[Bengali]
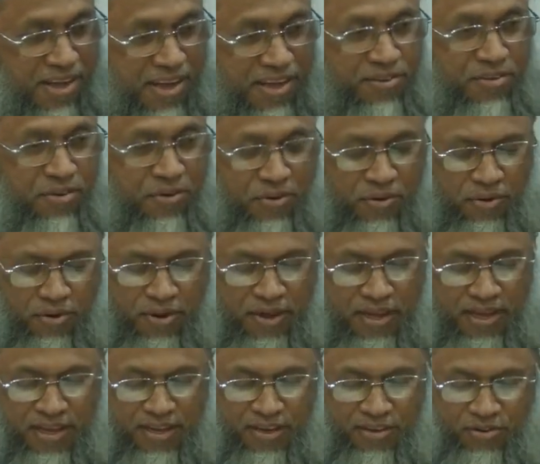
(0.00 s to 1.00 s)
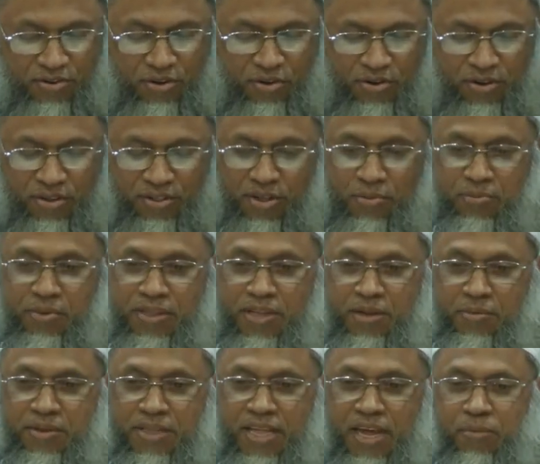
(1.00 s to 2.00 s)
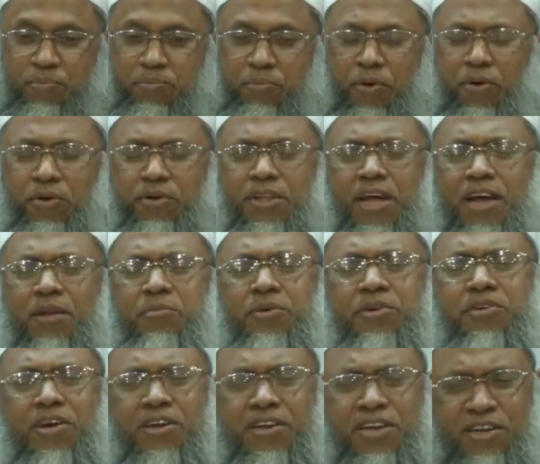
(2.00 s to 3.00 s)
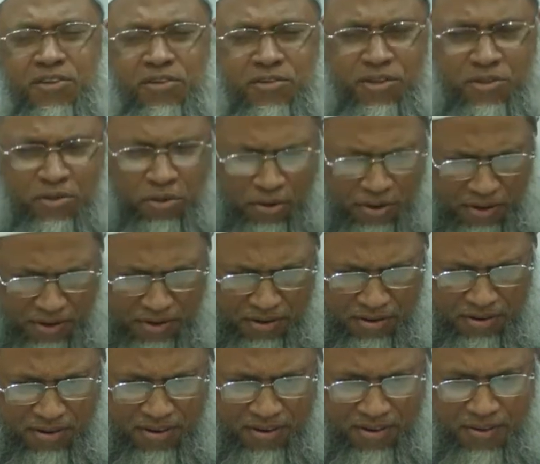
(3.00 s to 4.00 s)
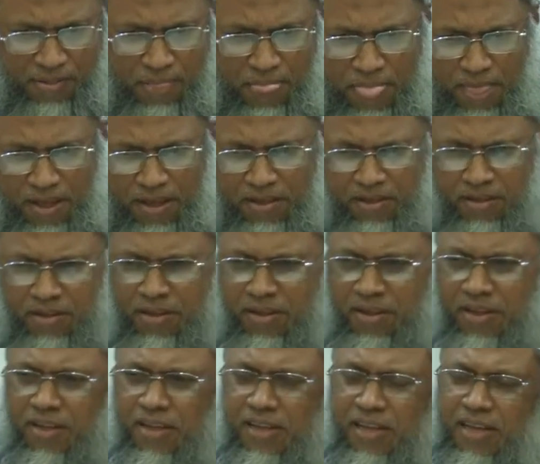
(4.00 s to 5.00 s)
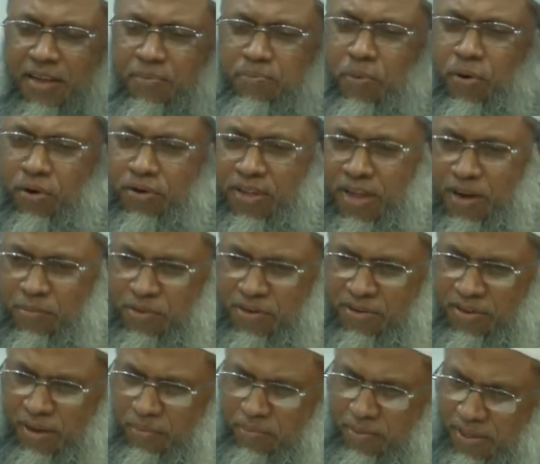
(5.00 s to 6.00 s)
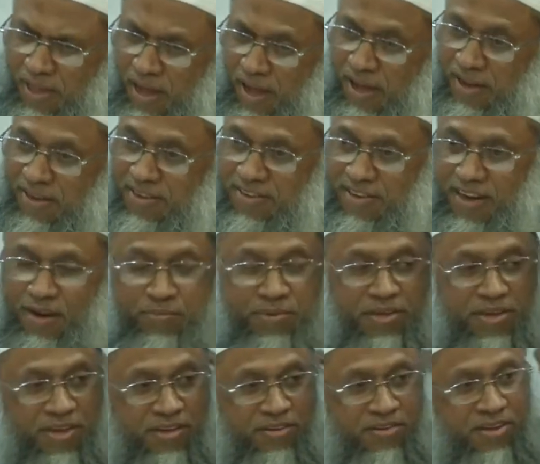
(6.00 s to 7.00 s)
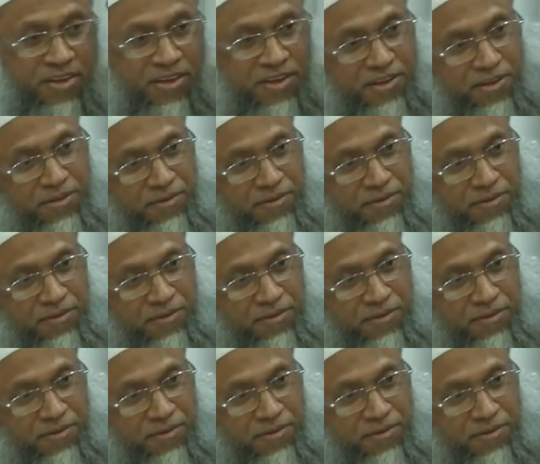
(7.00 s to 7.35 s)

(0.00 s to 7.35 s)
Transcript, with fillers: এই জন্য শরীয়তের বিধিবিধান পর্দার বিষয়টাই যদি ধরেন এই পর্দার বিধান ইসলাম দিয়েছে